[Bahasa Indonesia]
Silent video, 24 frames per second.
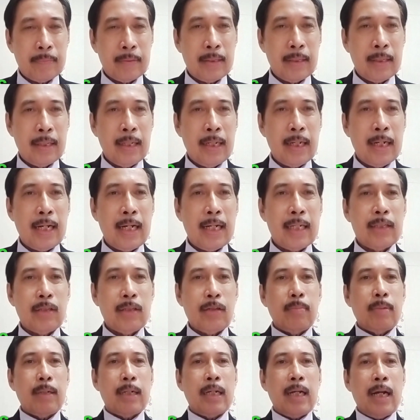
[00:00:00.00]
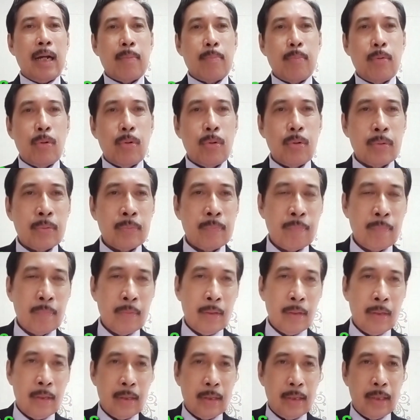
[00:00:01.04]
ayo bergabung
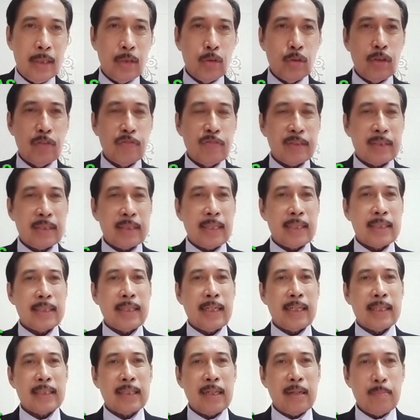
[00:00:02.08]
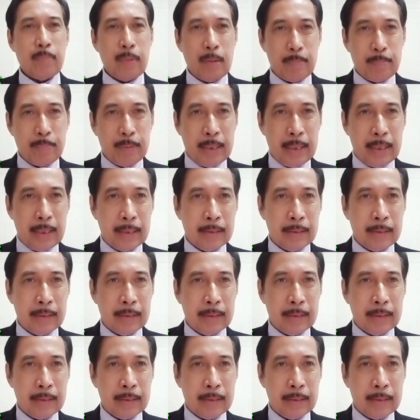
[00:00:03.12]
di universitas yang saya pimpin